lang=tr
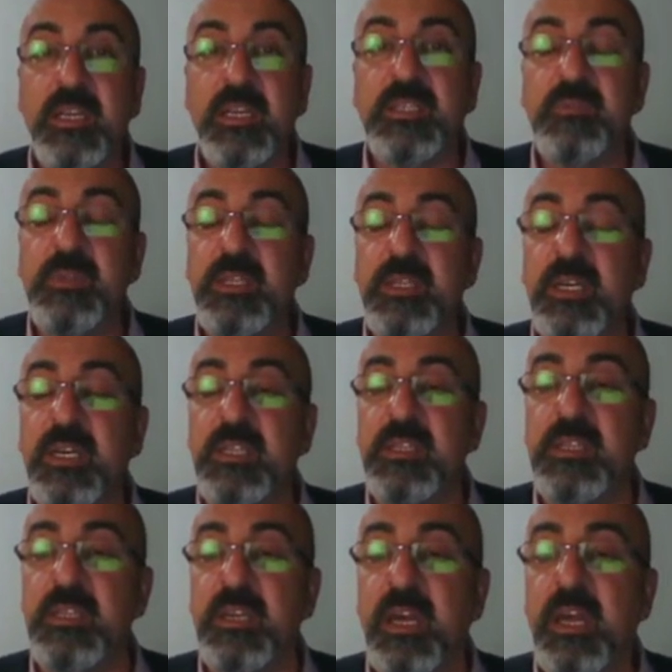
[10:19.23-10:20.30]
E şimdi
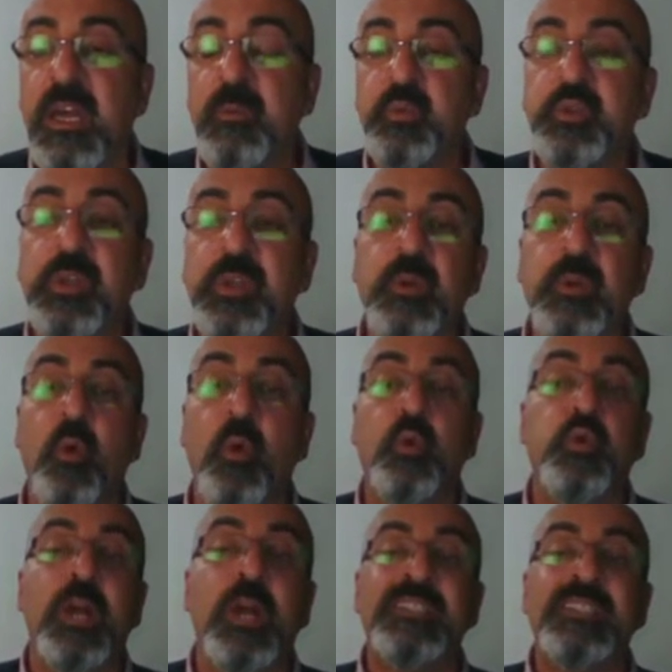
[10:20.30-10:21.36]
dikkat edin. Bu sefer o
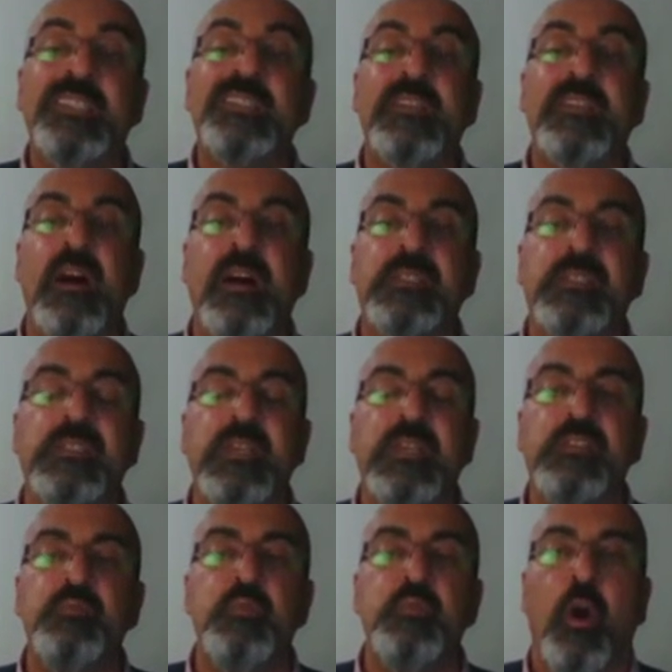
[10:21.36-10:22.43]
kural sizi rahatsız
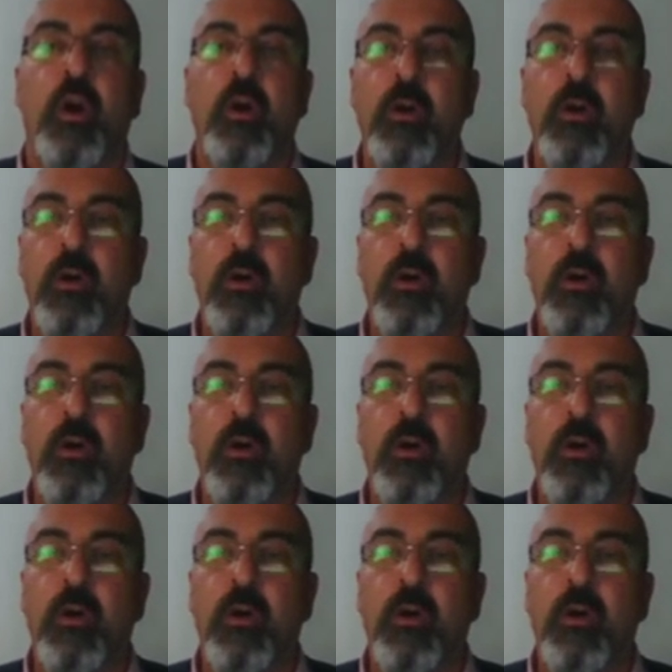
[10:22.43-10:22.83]
etmiyor.